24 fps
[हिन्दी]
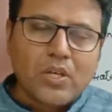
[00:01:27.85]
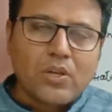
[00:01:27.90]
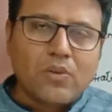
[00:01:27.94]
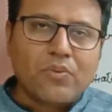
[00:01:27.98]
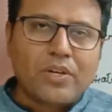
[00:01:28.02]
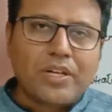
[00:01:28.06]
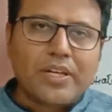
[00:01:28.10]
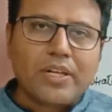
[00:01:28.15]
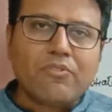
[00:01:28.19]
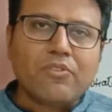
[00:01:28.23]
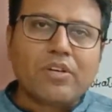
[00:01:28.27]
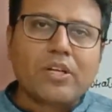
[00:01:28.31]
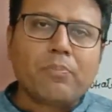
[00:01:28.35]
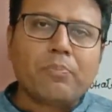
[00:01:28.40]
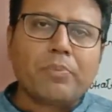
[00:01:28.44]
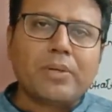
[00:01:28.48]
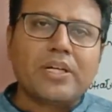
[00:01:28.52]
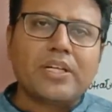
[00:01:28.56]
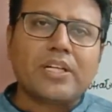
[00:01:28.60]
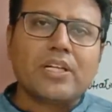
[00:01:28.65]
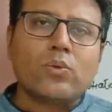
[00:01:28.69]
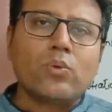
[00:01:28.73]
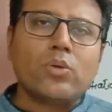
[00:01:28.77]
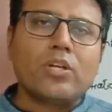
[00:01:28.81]
whenever a
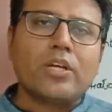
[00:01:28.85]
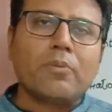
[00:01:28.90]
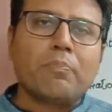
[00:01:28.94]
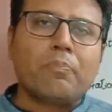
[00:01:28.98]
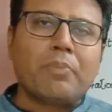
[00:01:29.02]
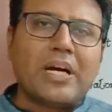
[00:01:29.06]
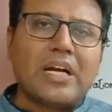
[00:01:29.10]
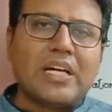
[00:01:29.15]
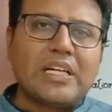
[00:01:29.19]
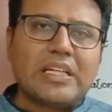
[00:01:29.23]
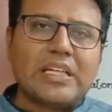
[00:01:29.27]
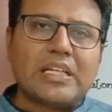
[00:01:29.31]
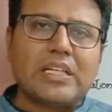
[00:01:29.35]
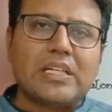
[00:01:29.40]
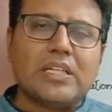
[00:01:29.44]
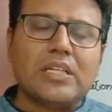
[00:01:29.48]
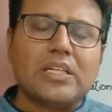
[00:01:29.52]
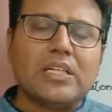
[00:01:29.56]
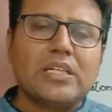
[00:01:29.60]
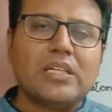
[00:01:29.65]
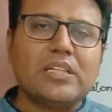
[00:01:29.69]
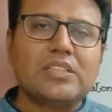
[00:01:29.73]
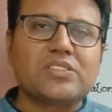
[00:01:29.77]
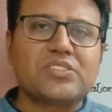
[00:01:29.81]
particular party
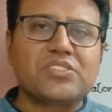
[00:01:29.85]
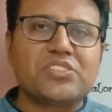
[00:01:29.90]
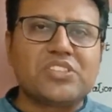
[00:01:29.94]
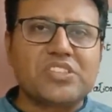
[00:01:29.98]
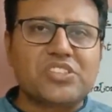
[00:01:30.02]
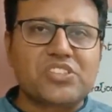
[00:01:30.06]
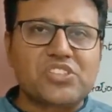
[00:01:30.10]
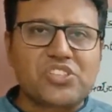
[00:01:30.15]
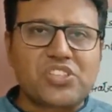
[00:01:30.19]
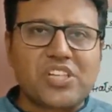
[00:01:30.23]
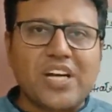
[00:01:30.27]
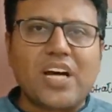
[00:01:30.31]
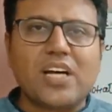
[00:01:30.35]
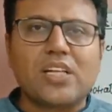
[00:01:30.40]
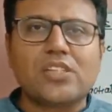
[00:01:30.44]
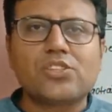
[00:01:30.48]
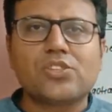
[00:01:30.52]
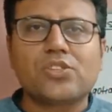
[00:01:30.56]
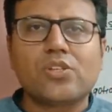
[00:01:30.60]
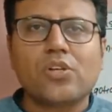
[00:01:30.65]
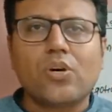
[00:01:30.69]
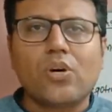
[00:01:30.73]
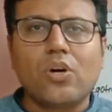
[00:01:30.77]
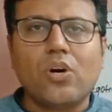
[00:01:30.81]
is
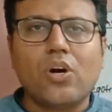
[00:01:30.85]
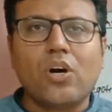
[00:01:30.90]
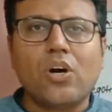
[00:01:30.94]
discharged